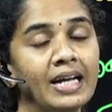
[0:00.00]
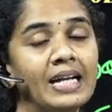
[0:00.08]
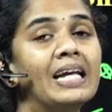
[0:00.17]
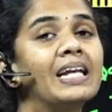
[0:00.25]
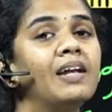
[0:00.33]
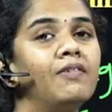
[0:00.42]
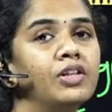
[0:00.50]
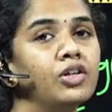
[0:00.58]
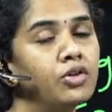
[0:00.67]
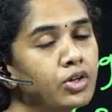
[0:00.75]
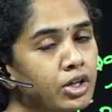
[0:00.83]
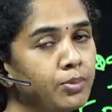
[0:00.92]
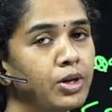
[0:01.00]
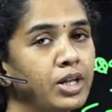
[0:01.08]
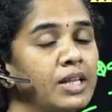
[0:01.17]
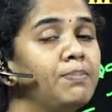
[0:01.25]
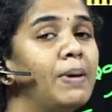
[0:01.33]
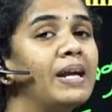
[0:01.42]
கிளிக்ல வந்து கொடுக்க
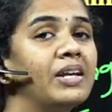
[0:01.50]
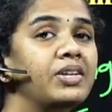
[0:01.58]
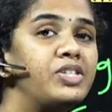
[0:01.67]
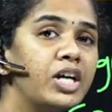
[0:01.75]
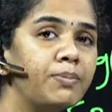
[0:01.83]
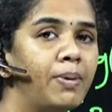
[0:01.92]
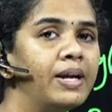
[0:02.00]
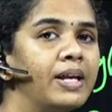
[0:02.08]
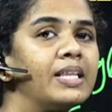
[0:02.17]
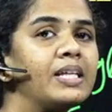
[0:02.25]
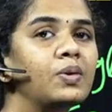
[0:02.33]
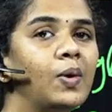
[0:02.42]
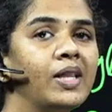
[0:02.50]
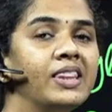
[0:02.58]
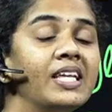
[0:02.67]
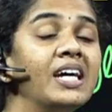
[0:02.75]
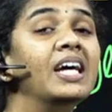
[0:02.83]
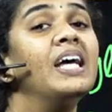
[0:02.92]
முடியுது பட் ரிஜெக்ட் பண்றதுக்கு வந்து